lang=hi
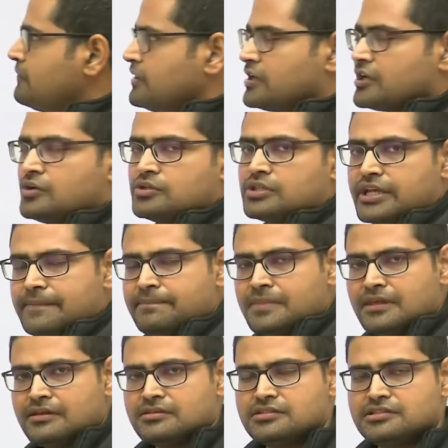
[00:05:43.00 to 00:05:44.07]
फिर क्या होता है
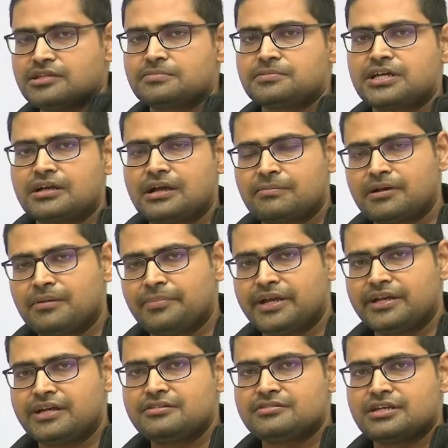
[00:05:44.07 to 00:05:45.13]
जब तक आपका
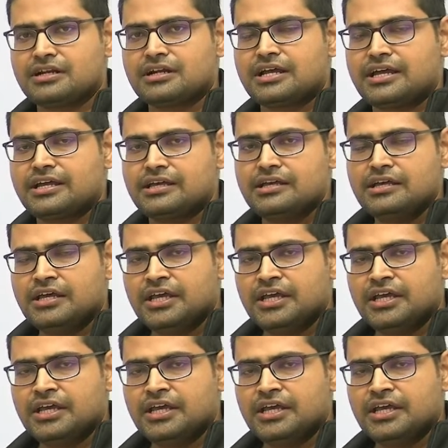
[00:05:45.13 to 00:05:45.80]
पेटेंट चल रहा है